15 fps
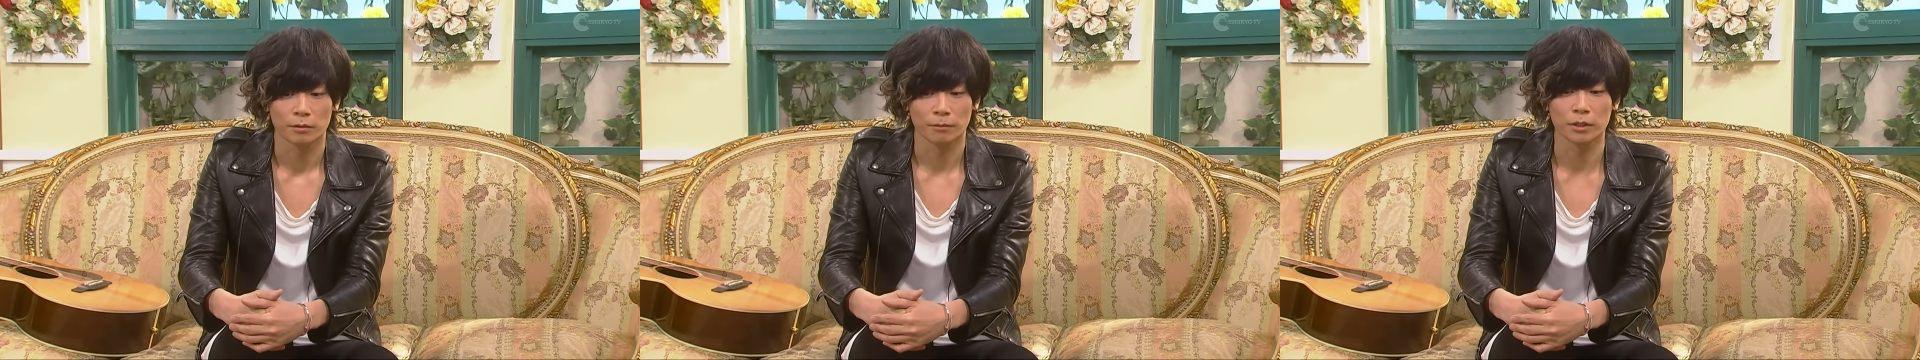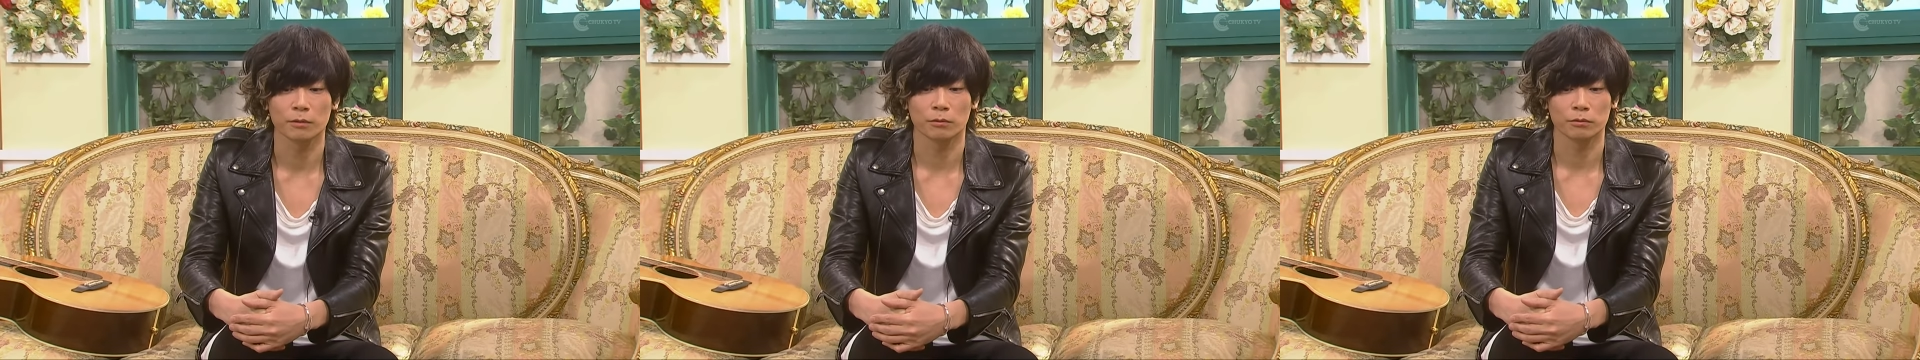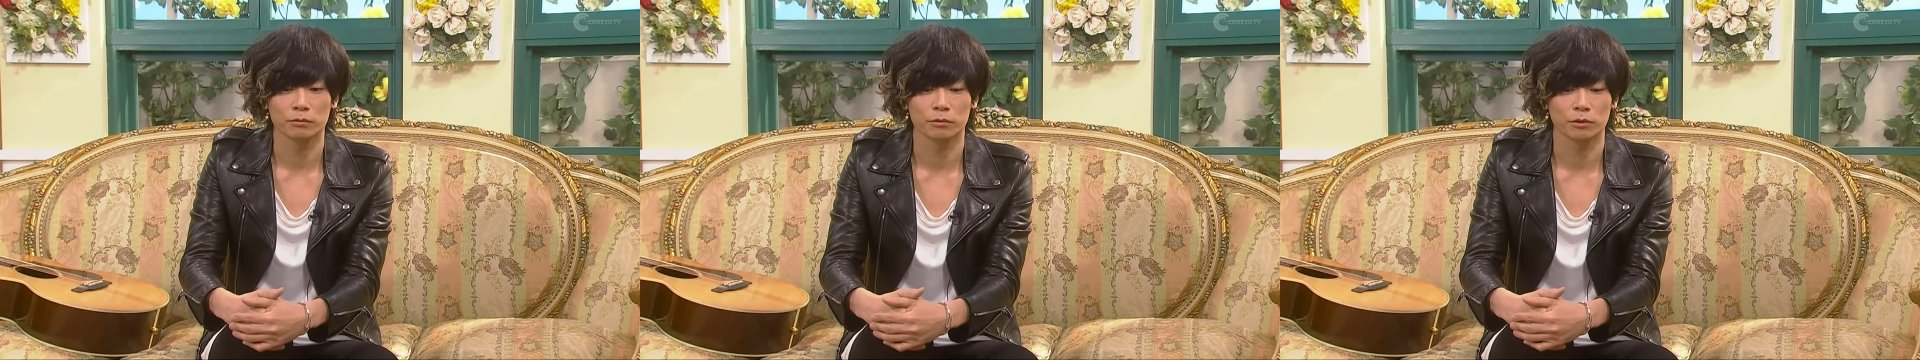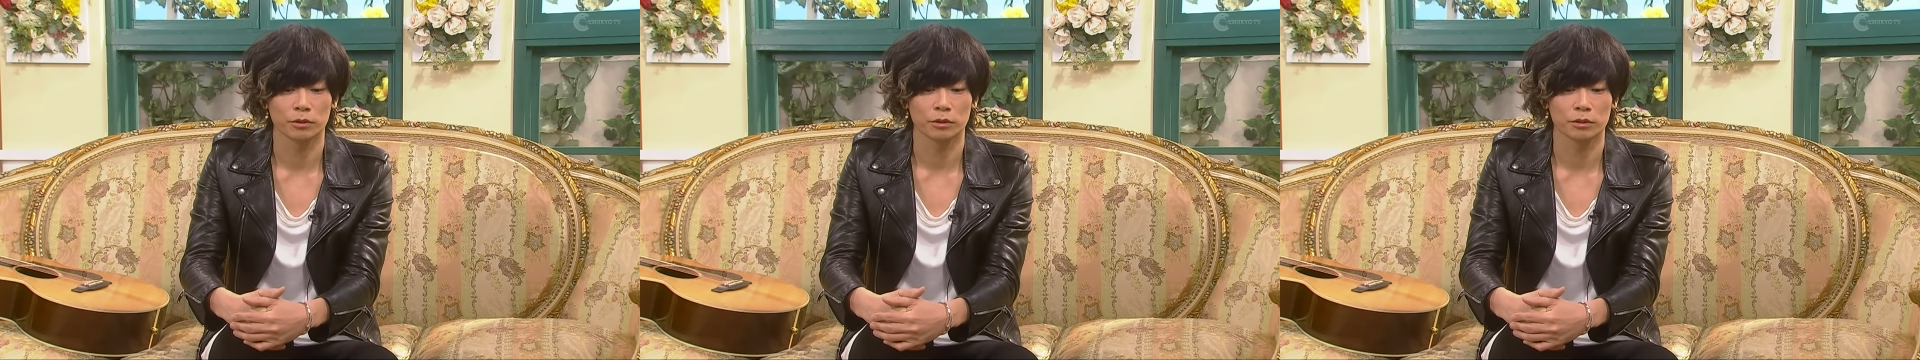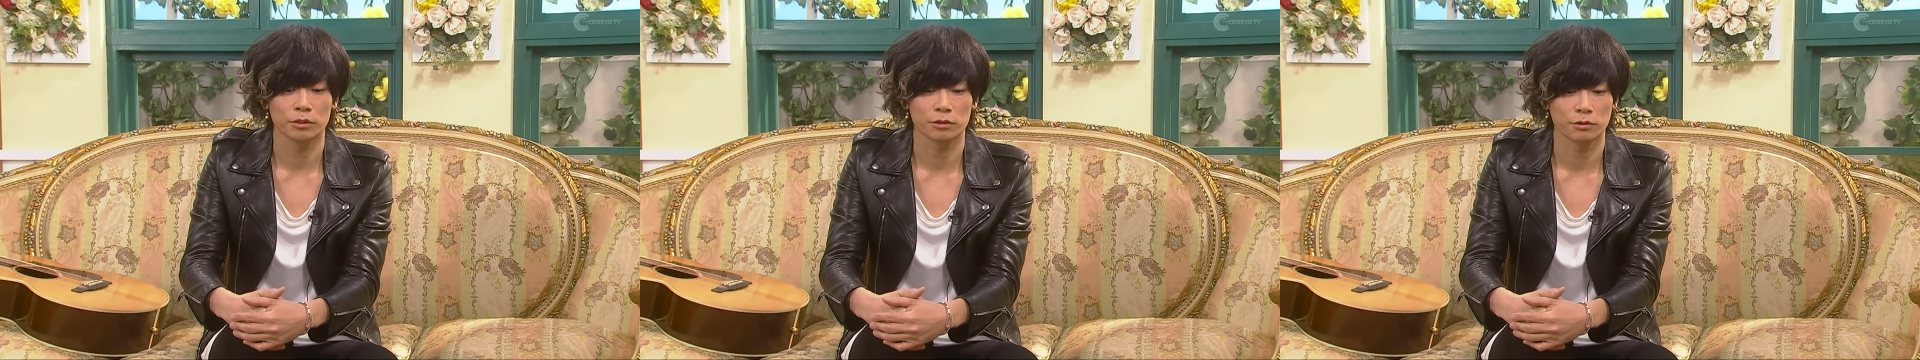まあ、でも本当
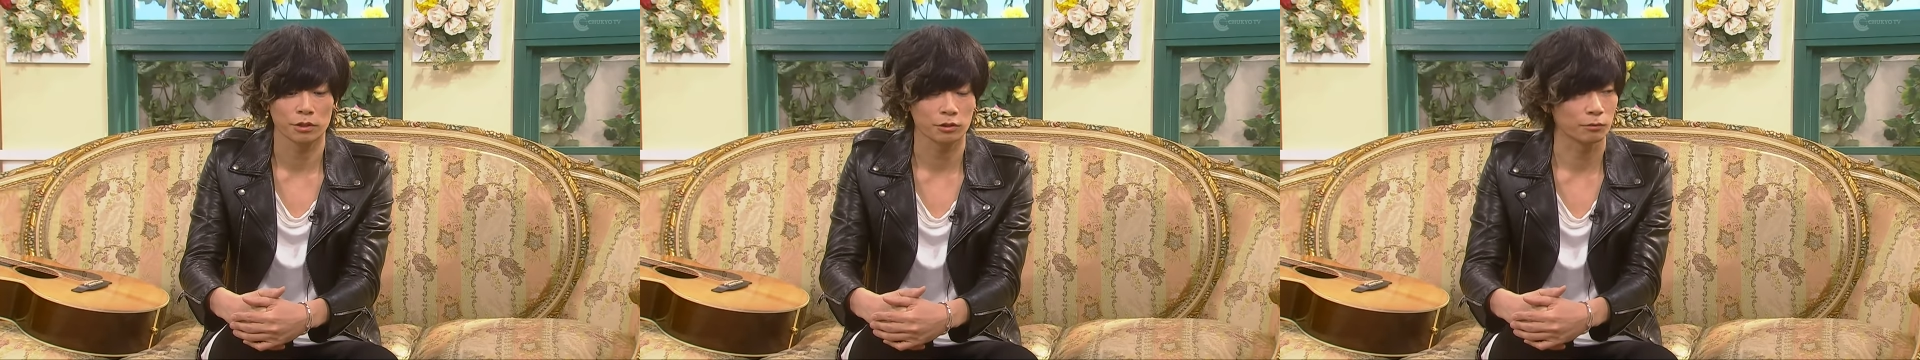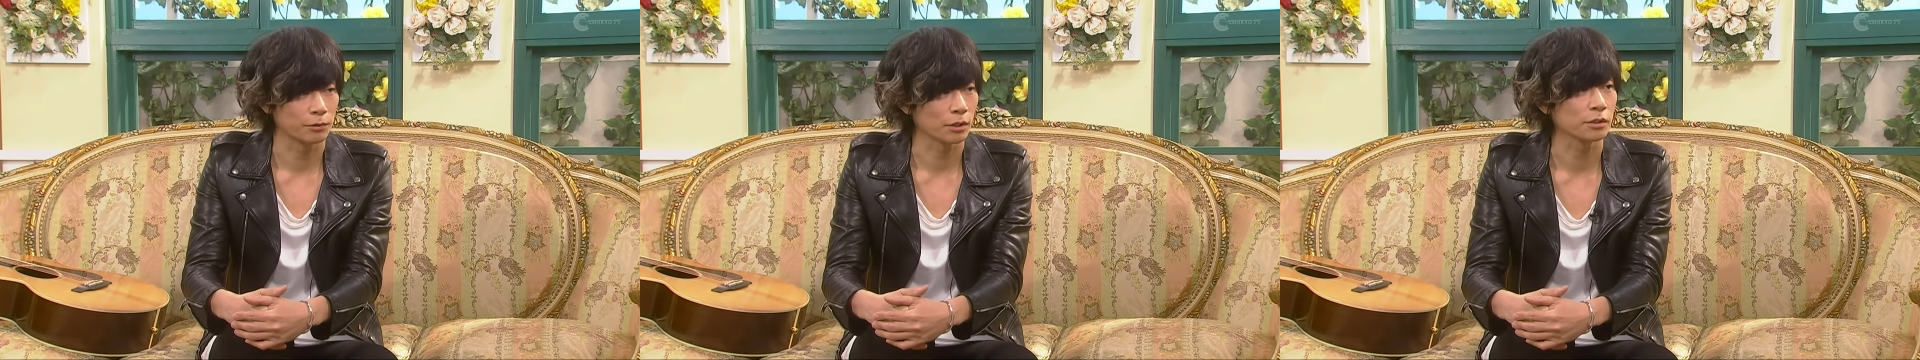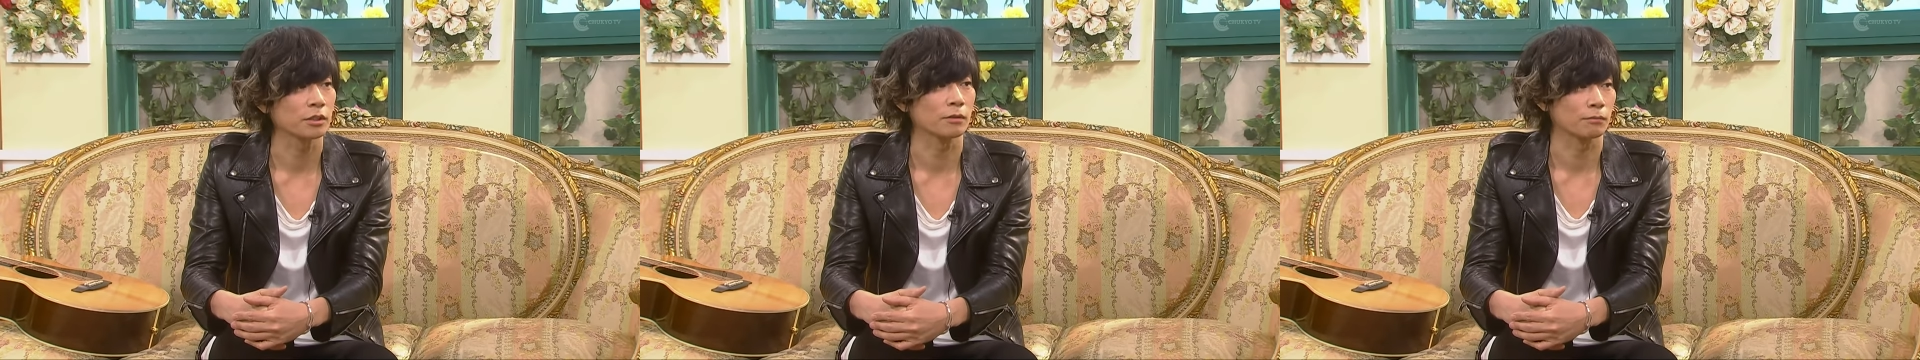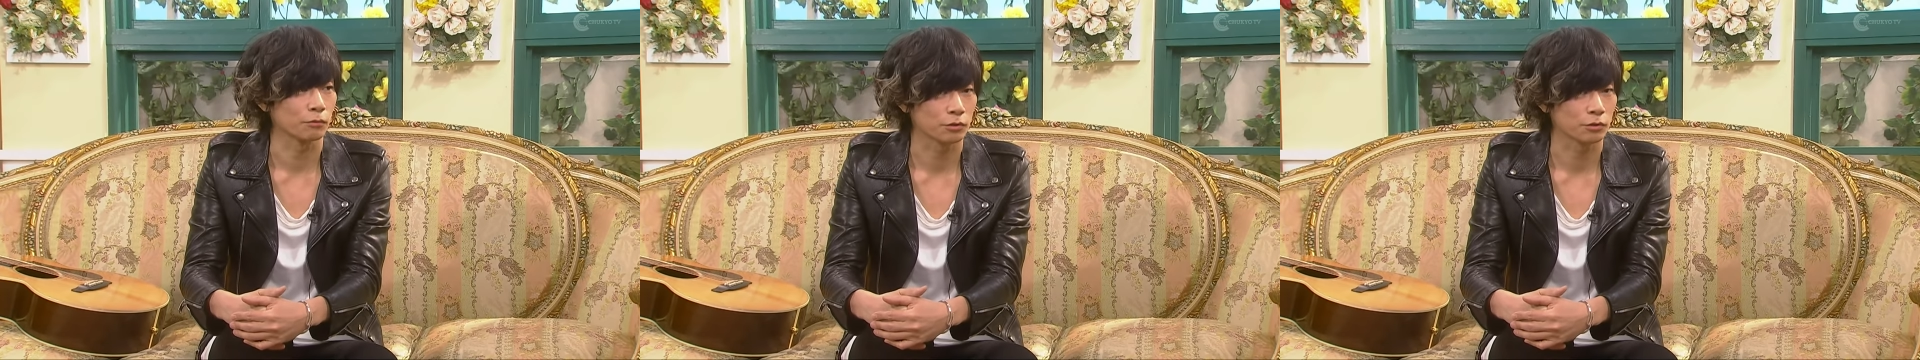に出演者の皆さん